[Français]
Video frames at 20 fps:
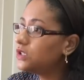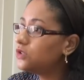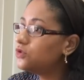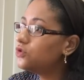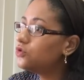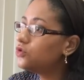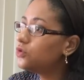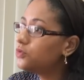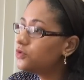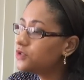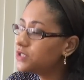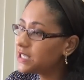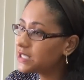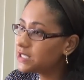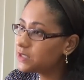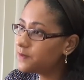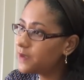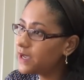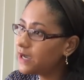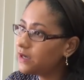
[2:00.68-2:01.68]
et de nombreux
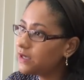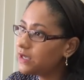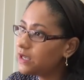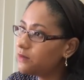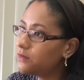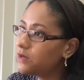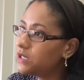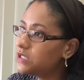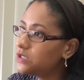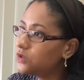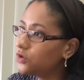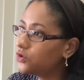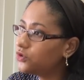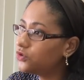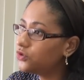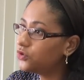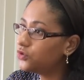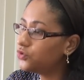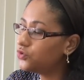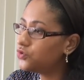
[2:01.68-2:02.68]
experts également été
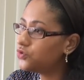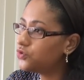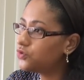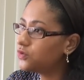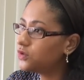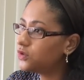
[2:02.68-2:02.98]
retenus.